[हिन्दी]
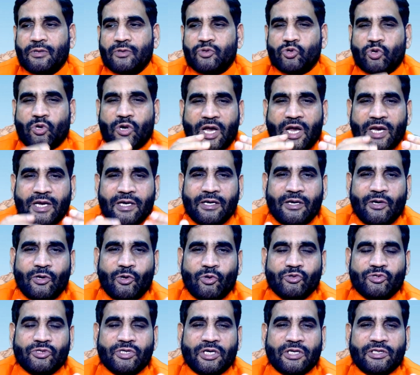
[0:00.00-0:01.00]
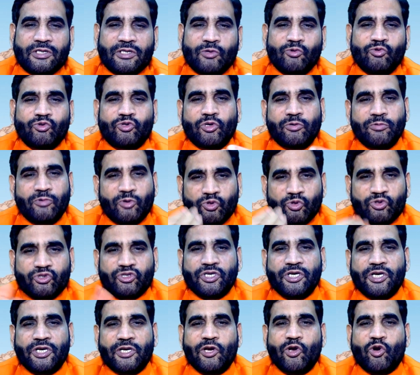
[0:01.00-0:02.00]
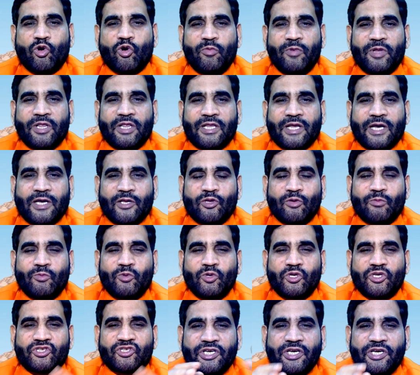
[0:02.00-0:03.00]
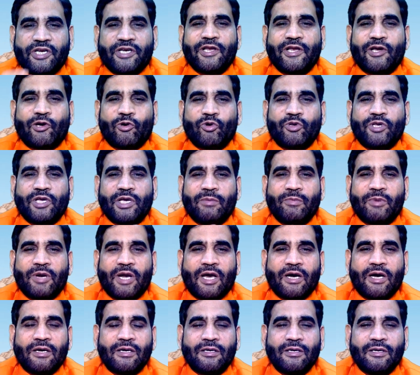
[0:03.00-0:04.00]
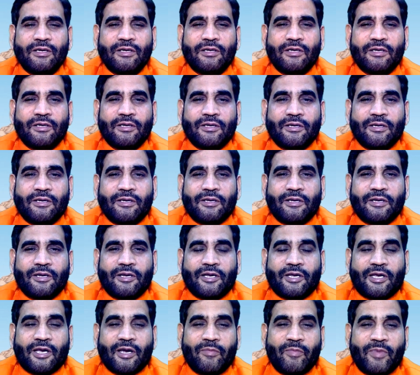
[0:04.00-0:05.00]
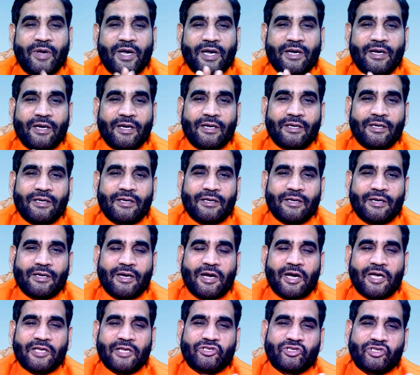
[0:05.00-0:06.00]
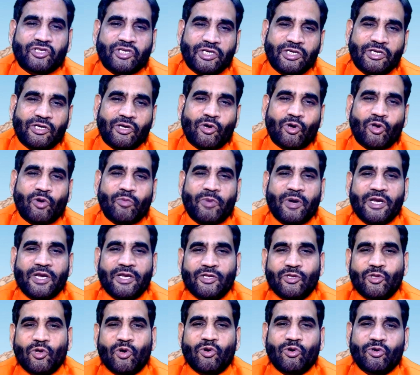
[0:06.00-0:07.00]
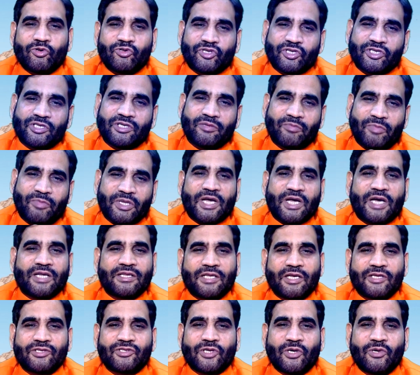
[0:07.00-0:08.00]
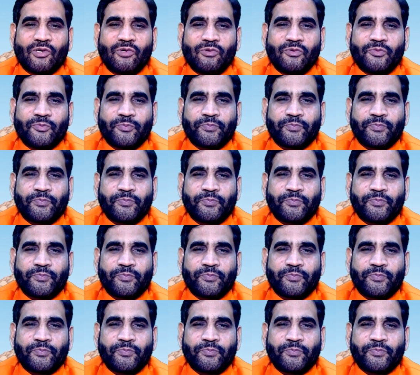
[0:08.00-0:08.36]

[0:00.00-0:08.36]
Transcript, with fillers: जो गाली गलौज करते हैं उनसे भी कुछ सीखने को मिलता है तो मुझे सीखने को ये मिला कि मैं अच्छी और भली दोनों चीज़ें बताता चलूं